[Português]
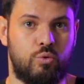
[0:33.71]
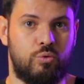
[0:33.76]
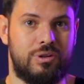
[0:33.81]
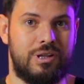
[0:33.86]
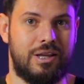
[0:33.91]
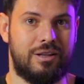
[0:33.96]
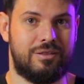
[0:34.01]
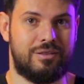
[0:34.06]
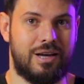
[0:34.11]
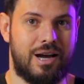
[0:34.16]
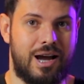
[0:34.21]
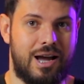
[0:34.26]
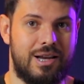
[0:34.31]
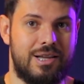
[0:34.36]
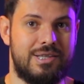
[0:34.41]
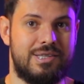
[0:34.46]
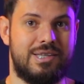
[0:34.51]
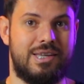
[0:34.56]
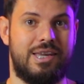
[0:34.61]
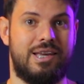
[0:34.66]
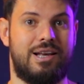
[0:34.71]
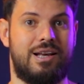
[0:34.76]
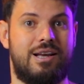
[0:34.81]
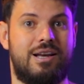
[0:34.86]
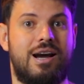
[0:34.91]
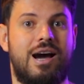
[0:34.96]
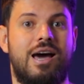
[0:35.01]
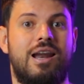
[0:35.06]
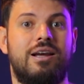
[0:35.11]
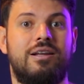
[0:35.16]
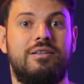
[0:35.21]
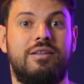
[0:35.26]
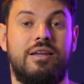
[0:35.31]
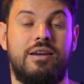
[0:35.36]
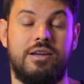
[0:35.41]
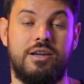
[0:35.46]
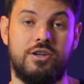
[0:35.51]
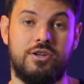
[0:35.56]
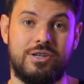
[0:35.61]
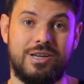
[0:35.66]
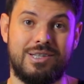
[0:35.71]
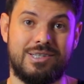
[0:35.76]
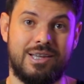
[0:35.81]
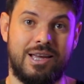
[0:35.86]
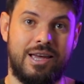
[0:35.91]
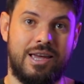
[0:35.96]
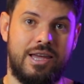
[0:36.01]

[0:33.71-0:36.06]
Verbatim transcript: com detalhes e características